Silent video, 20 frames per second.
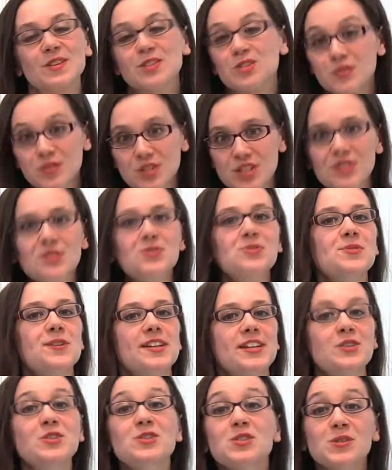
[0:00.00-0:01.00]
Ah, je vous dis tout,
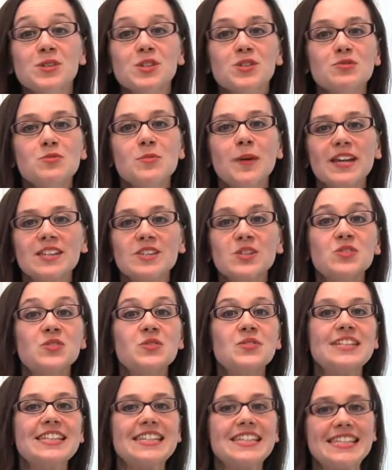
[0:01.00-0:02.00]
Willy. Aujourd'hui, je vous présente
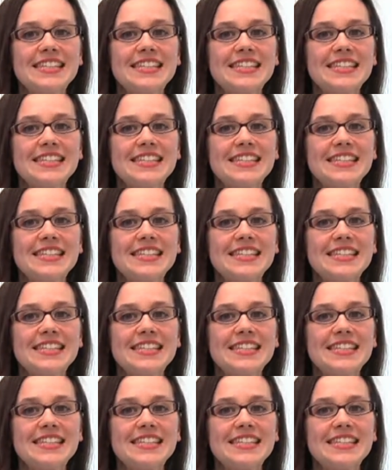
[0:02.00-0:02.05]
une des